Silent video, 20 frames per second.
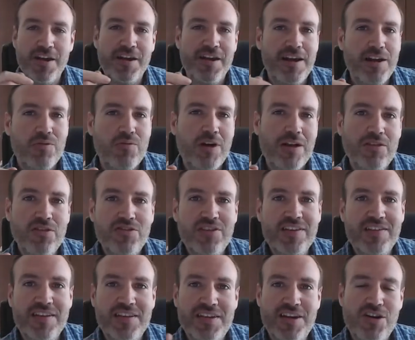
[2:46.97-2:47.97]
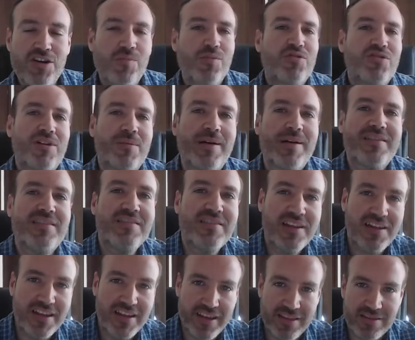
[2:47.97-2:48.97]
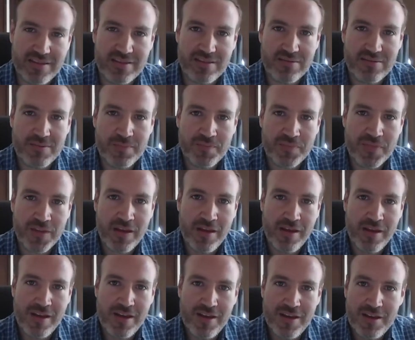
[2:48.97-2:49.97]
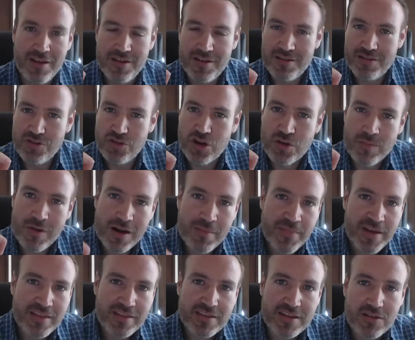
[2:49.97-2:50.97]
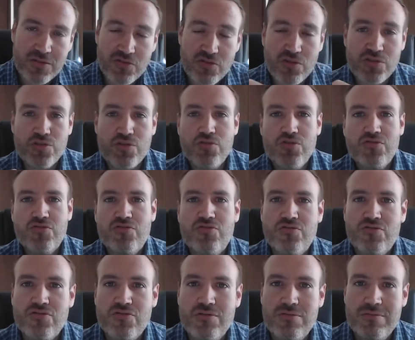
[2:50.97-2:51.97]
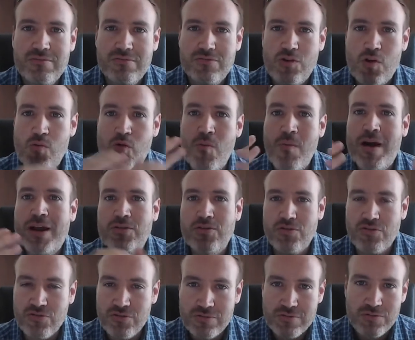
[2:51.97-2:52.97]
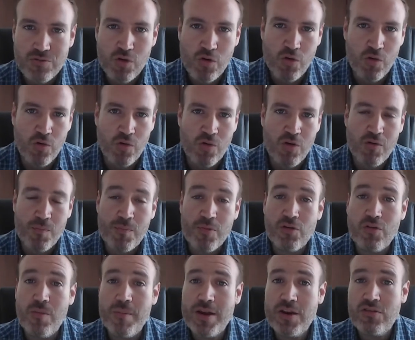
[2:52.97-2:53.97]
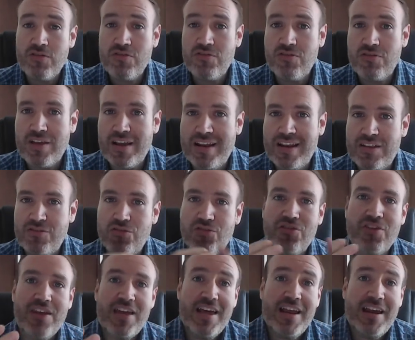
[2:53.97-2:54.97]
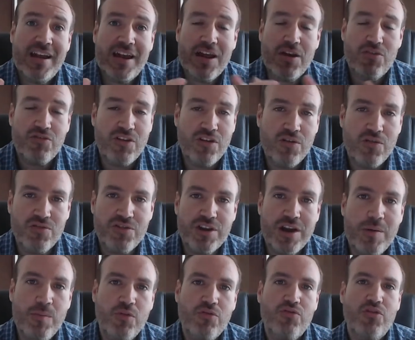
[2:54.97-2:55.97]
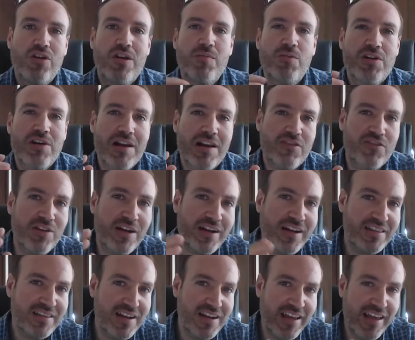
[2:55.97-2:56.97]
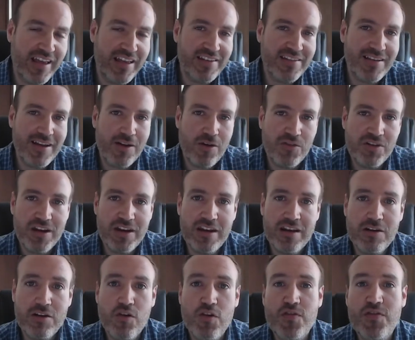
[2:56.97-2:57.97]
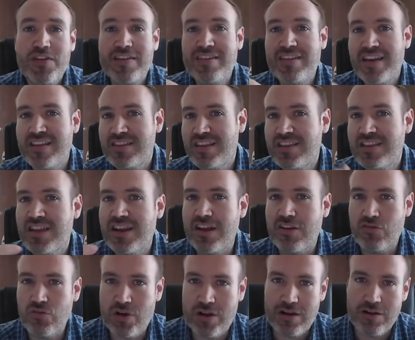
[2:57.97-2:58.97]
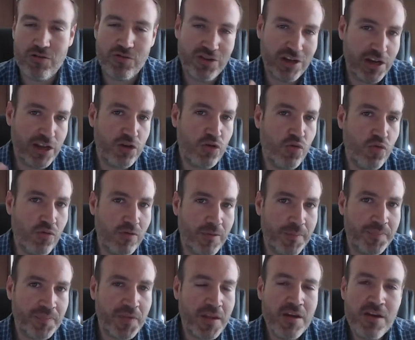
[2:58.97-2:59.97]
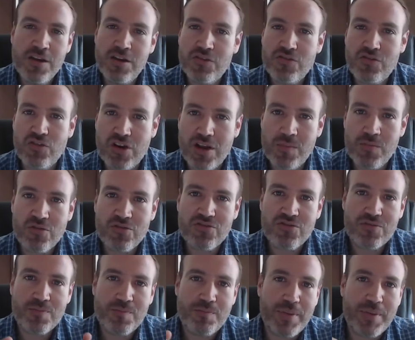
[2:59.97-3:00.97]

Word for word: el cual nos enseña cómo ser más inteligentes. Normalmente nosotros, como humanos, o por lo menos en la sociedad en la que nos encontramos, solemos relacionar la inteligencia con el coeficiente intelectual, con el IQ. Solemos